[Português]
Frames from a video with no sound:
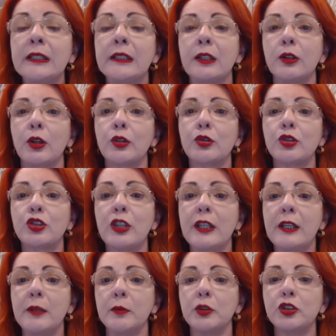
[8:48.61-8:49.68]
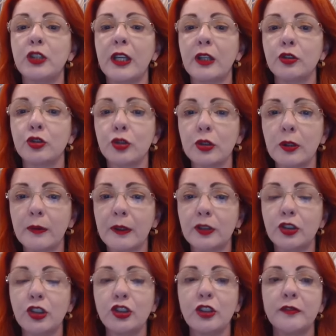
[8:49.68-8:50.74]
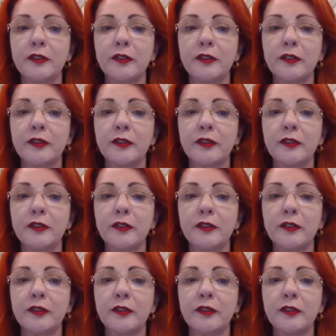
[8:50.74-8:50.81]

que nós sugerimos que ajudam a gente a